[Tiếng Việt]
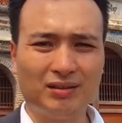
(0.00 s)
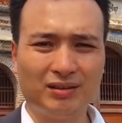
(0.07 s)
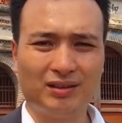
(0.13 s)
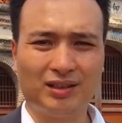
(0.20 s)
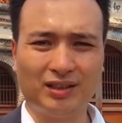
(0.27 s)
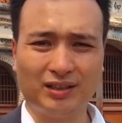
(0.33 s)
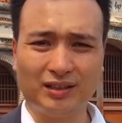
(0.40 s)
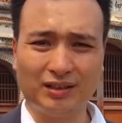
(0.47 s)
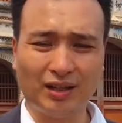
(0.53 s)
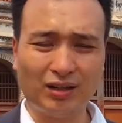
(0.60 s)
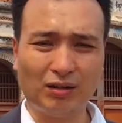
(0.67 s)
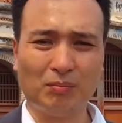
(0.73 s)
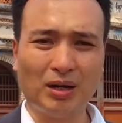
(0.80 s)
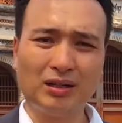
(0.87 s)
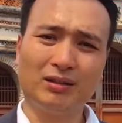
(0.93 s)
mất thì
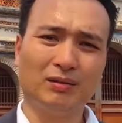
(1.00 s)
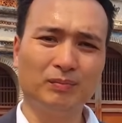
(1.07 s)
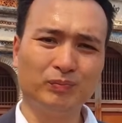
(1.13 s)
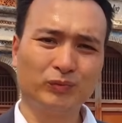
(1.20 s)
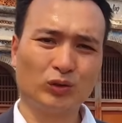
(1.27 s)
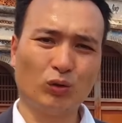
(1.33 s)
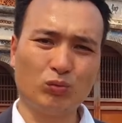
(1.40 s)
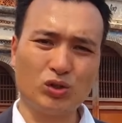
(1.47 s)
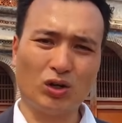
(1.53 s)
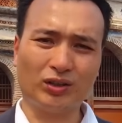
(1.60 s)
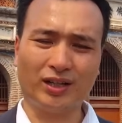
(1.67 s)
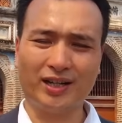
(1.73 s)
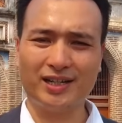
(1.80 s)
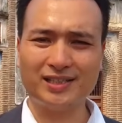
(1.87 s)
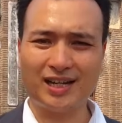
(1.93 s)
đất nước mất. Cũng
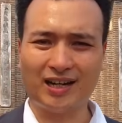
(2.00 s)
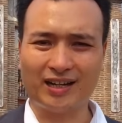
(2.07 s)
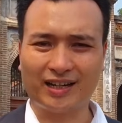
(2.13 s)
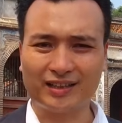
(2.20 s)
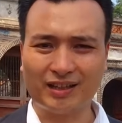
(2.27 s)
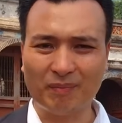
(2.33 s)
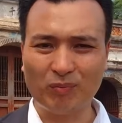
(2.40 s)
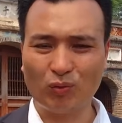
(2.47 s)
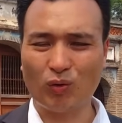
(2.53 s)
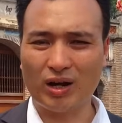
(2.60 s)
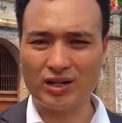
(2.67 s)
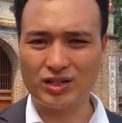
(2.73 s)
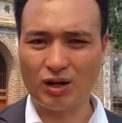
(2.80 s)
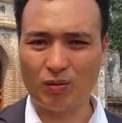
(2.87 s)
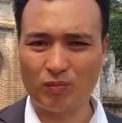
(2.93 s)
cho thấy rằng là cái tầm
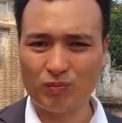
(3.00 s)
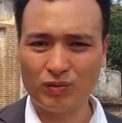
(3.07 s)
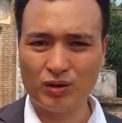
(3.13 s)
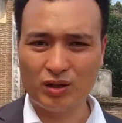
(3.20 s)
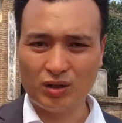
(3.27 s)
quan trọng